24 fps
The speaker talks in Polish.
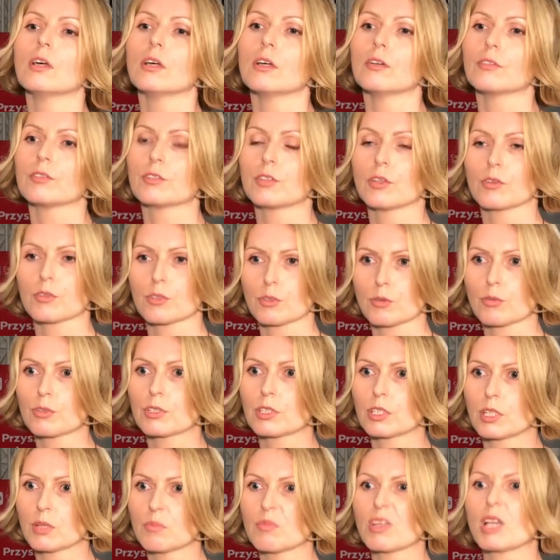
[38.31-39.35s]
W związku z
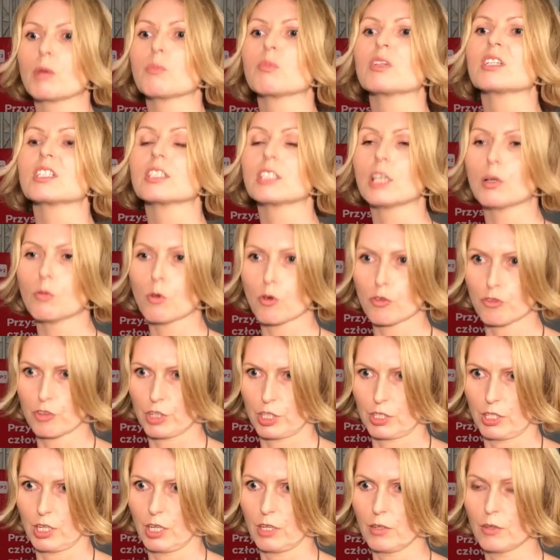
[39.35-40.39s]
tym jakby z
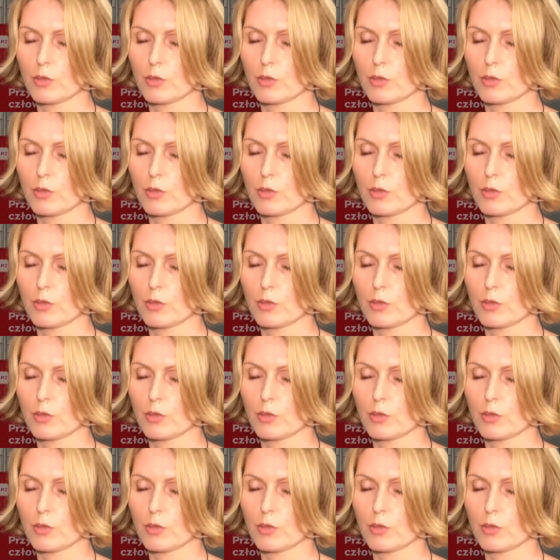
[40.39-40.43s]
założenia